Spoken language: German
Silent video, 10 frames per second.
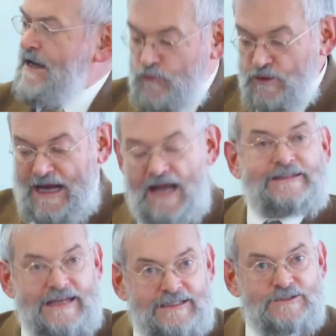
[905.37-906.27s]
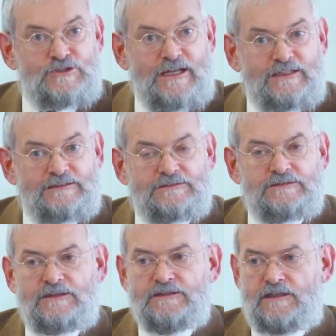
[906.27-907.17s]
Würde der Artikel stehen,
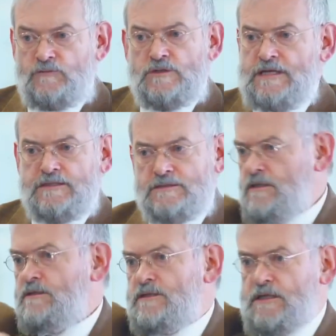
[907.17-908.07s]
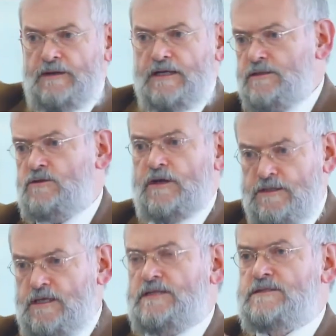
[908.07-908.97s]
dann würde es heißen, die Gemeinde
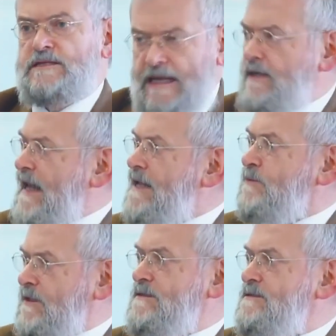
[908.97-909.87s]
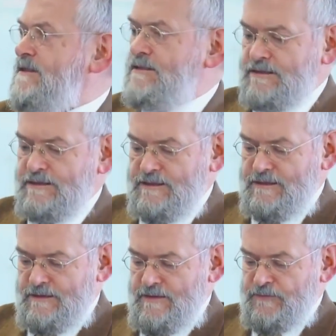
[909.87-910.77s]
Korinth ist der Leib Christi.
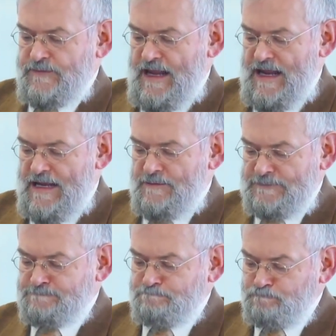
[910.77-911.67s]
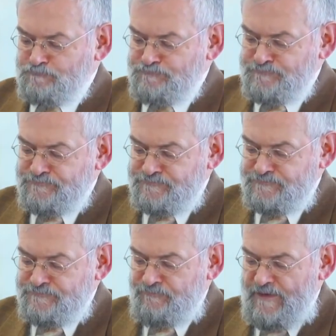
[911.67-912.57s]
Aber
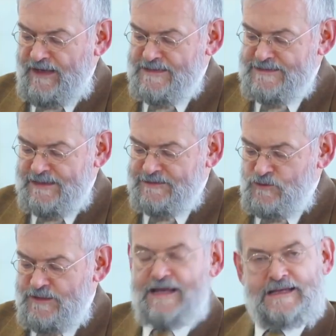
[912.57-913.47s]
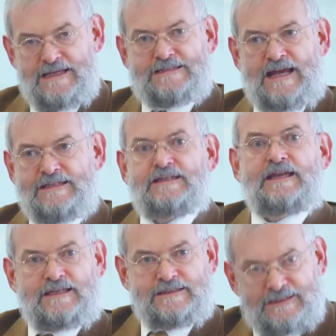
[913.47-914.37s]
er sagt nur, ihr seid
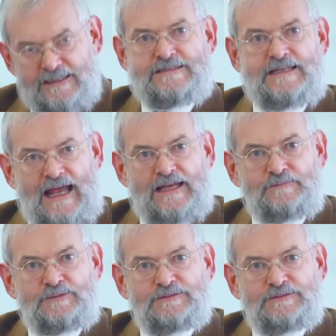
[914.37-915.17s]
Christi Leib.